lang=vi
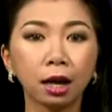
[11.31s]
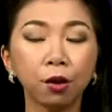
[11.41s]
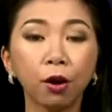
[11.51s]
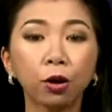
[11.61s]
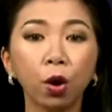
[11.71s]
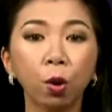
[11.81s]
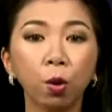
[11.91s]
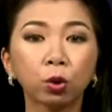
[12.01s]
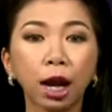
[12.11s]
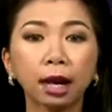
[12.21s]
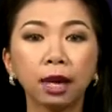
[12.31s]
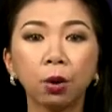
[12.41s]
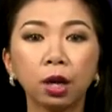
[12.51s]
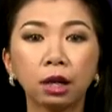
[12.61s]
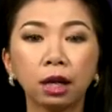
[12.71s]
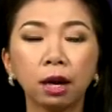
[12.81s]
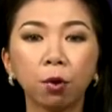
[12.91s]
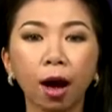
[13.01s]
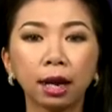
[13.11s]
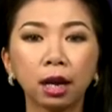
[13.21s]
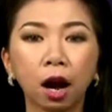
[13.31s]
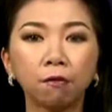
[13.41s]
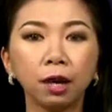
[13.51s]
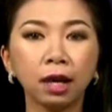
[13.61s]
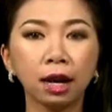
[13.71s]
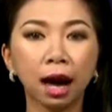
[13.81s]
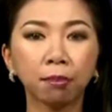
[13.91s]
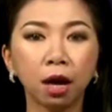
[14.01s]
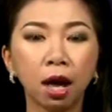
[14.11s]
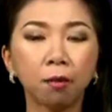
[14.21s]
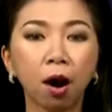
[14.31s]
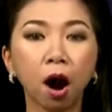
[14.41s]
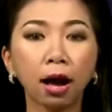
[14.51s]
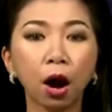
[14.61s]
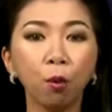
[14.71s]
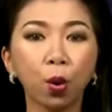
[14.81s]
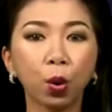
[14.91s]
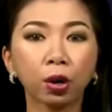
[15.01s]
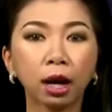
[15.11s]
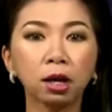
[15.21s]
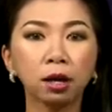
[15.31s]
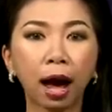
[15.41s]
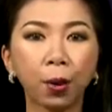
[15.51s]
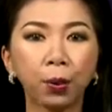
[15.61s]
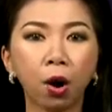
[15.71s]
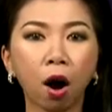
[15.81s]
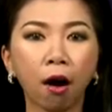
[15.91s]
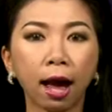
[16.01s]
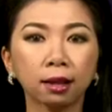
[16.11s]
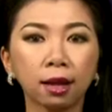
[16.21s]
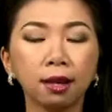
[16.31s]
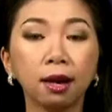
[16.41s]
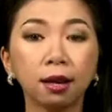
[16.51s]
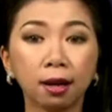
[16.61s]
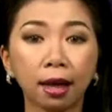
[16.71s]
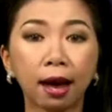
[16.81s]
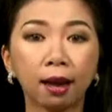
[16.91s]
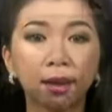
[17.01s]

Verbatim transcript: để phản đối một sàn giao dịch kim loại ở phía Tây Nam mà họ cáo buộc đã lừa đảo của họ hàng tỷ nhân dân tệ.